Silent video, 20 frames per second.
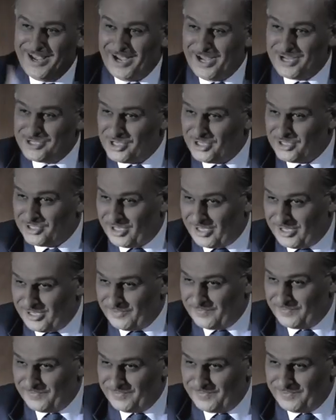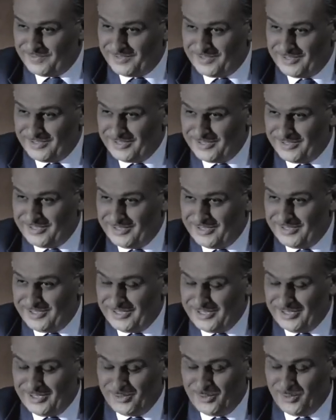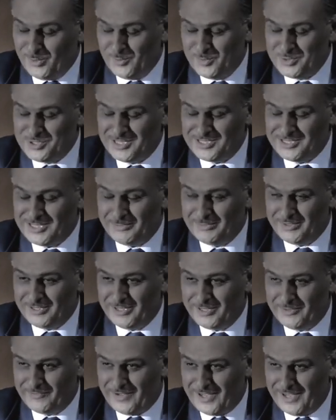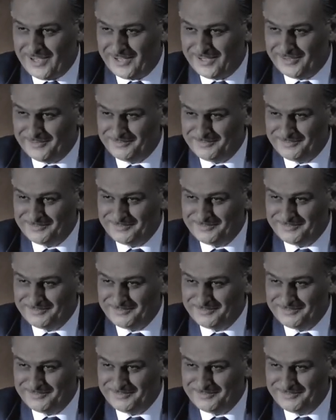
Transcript: عشان تعرف انهم مش اذكى مننا في حاجه